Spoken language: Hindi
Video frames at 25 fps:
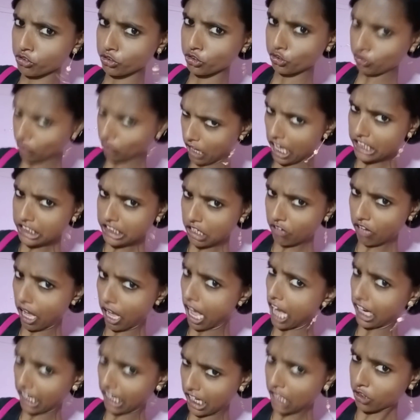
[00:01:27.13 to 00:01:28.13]
तो आ जाओ आ
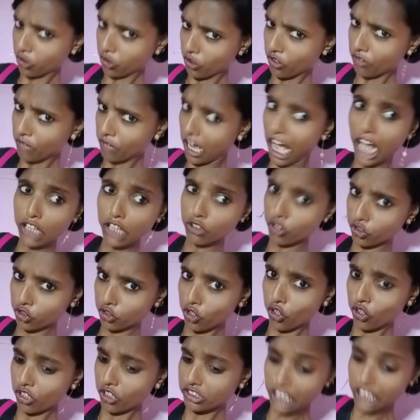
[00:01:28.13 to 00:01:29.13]
गए तुम हाँ तो दो
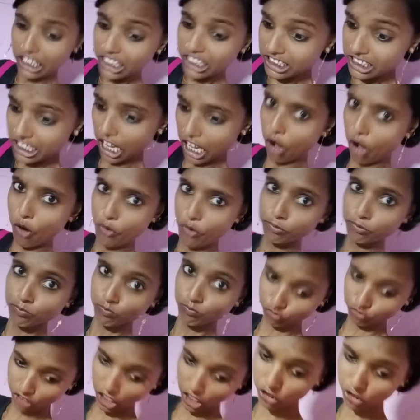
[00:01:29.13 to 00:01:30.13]
लोग जल्दी से आओ
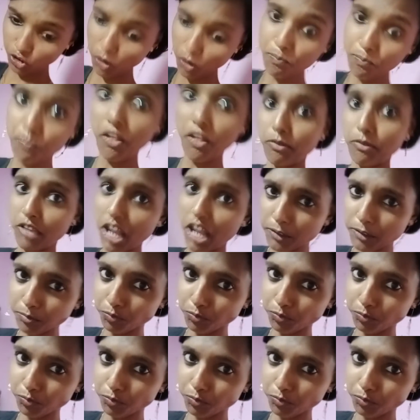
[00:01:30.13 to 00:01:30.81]
नहीं तो तब तक